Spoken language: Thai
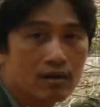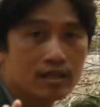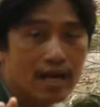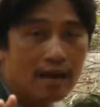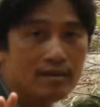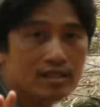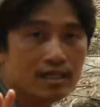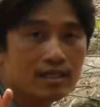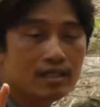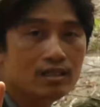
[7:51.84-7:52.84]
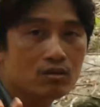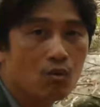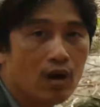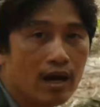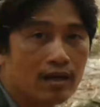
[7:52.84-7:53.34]
เราจะถ่ายเป็นซีนครึ่ง
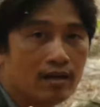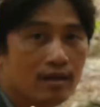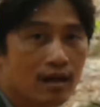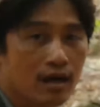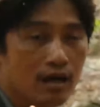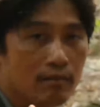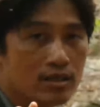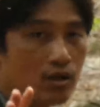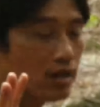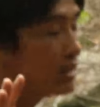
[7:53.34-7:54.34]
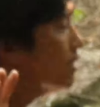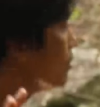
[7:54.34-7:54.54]
ตัวอ่าเป็นช็อตครึ่